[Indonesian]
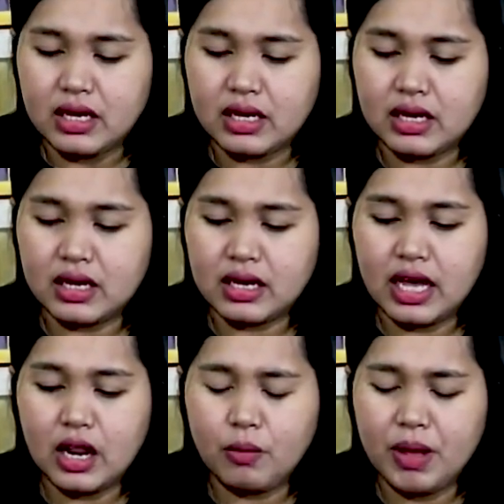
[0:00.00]
uh,
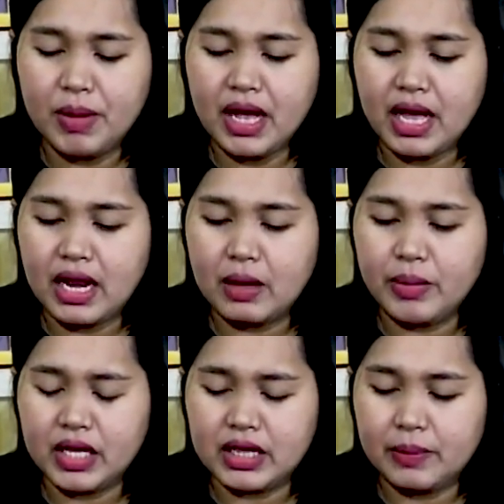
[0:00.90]
kalau memang
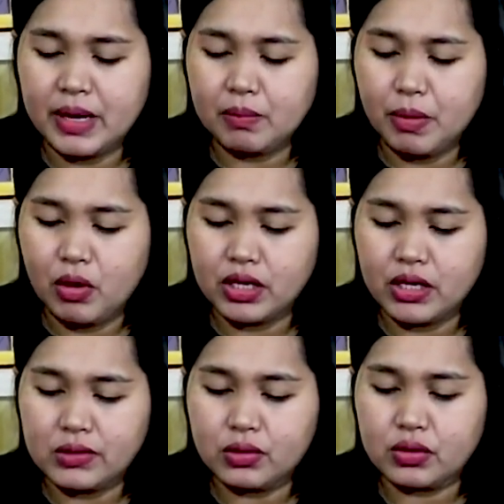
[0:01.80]
Allah menetapkan pohon
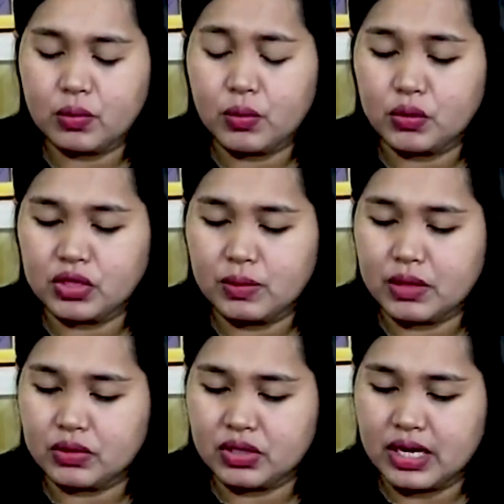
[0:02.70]
itu untuk menguji
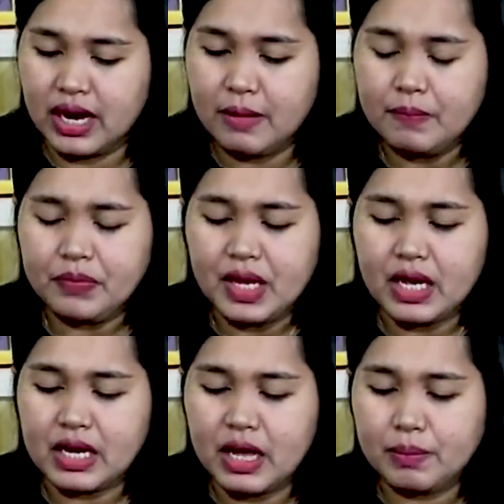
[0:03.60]
manusia,
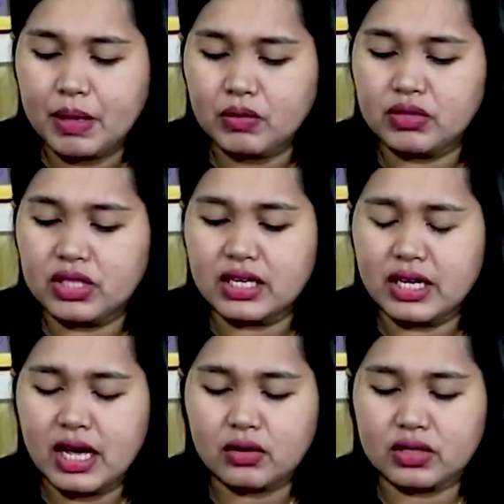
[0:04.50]
kenapa
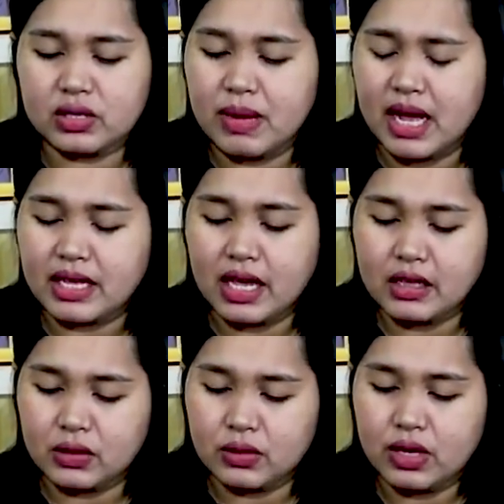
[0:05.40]
ujiannya harus sebahaya
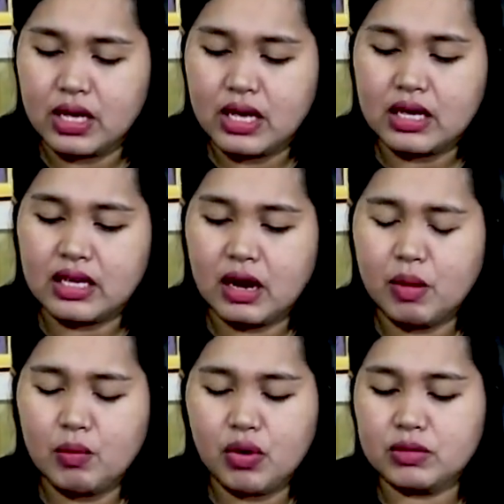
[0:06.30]
itu
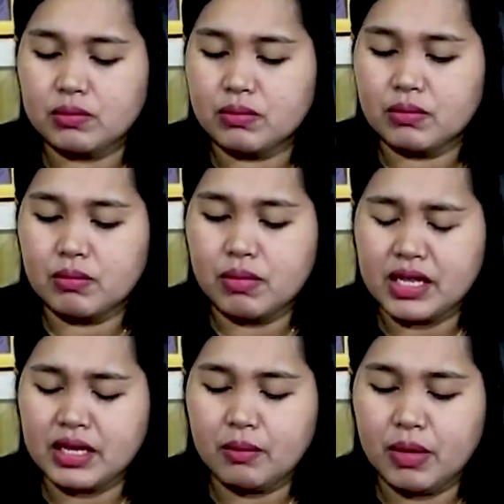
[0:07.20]
yang membuat
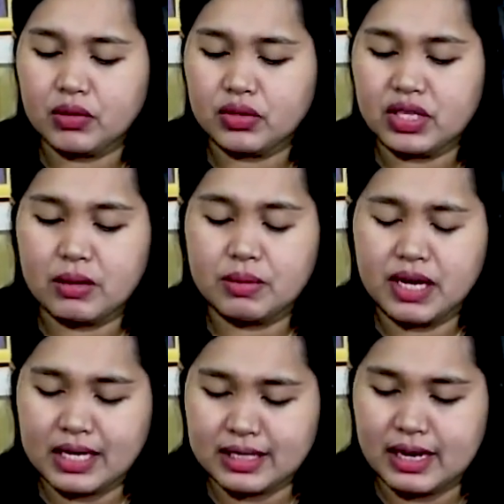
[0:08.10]
banyak manusia
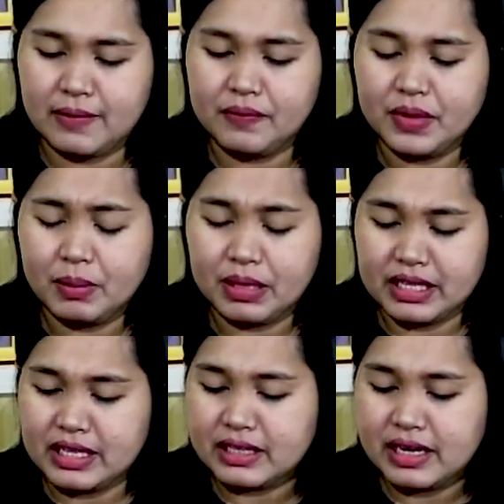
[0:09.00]
binasa?
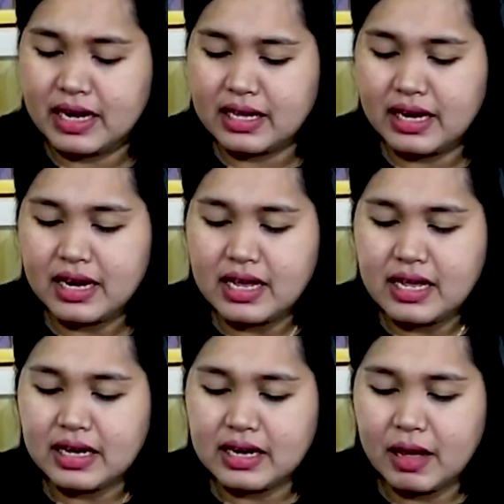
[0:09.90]
Pertanyaan terakhir,
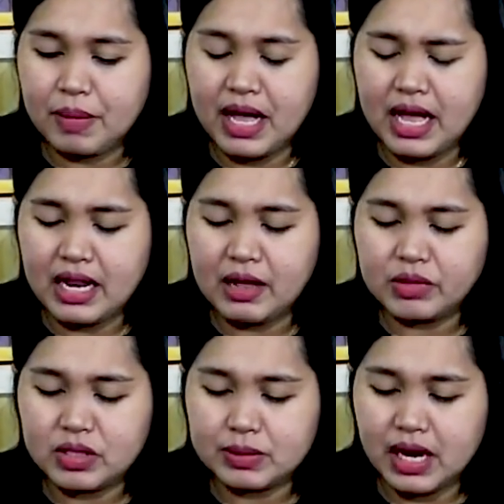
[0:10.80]
kenapa
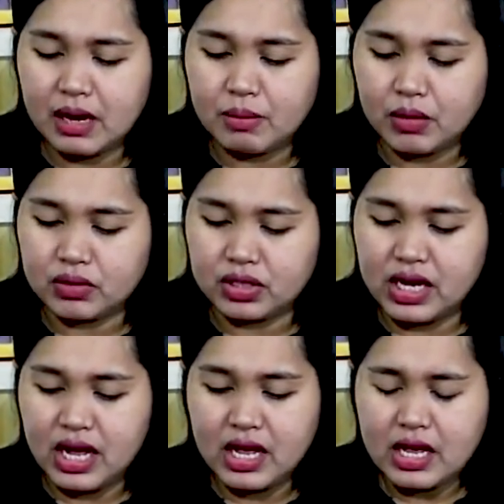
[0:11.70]
Allah menciptakan
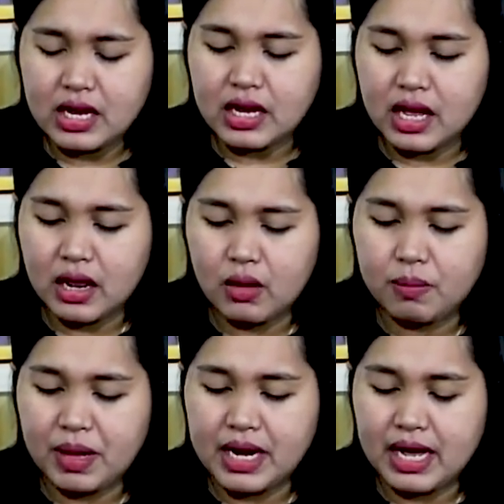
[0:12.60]
manusia
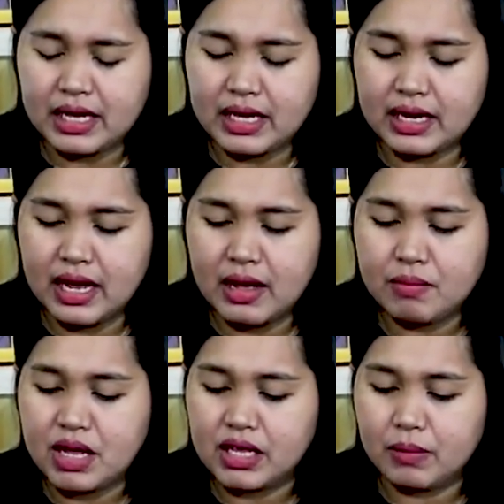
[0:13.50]
kalau pada
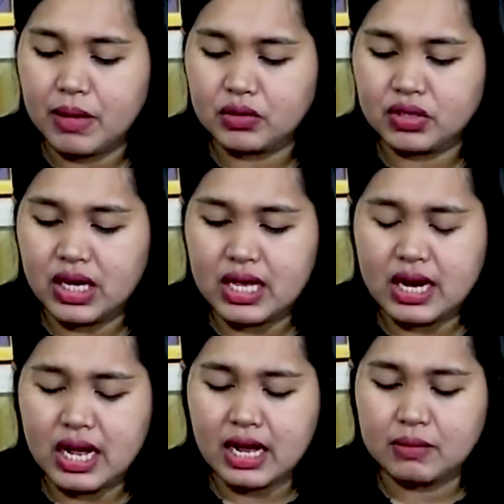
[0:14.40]
akhirnya banyak manusia
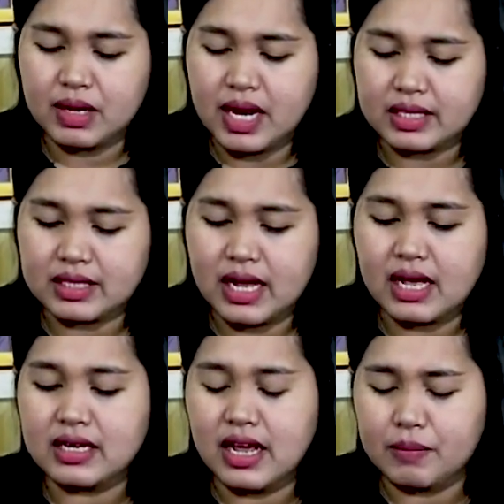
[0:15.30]
yang akan
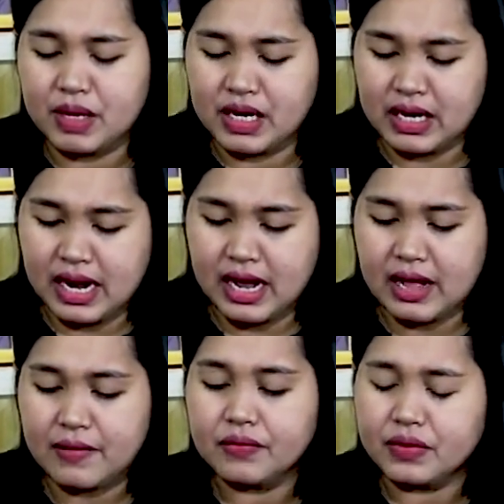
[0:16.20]
binasa di api
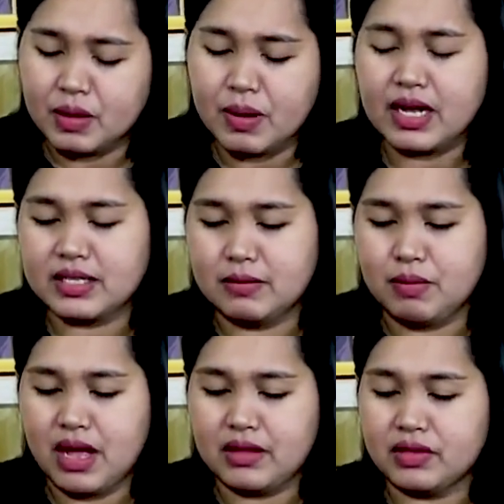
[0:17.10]
neraka. Terima
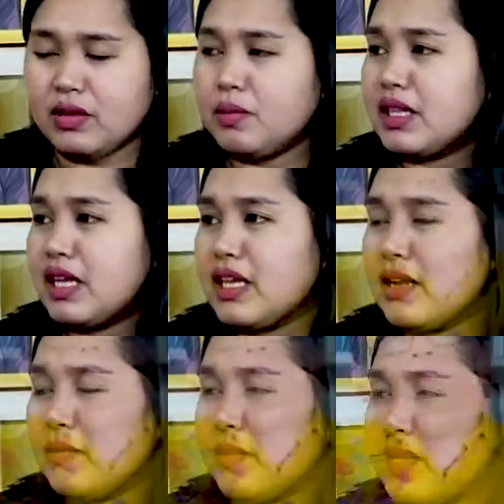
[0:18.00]
kasih Pak. Ini Bahwa Pak.